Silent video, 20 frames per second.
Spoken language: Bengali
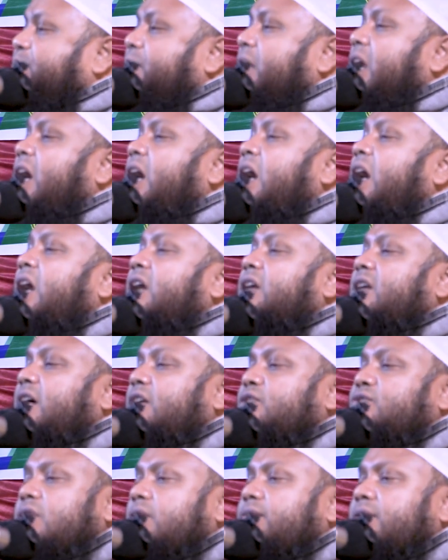যে বিরাট
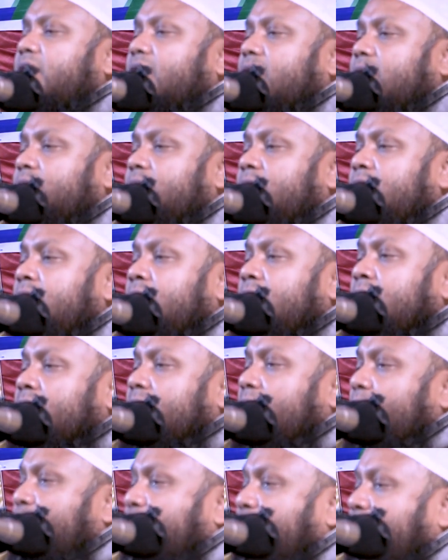কাজ করে ফেললাম
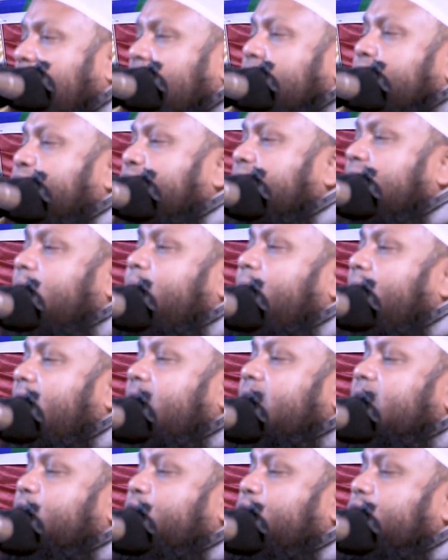কারো গলায় জুতার
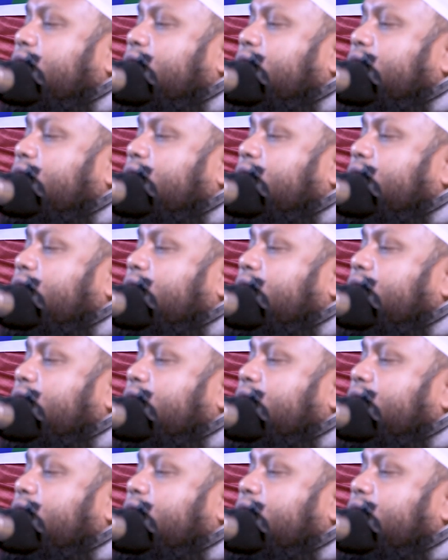মালা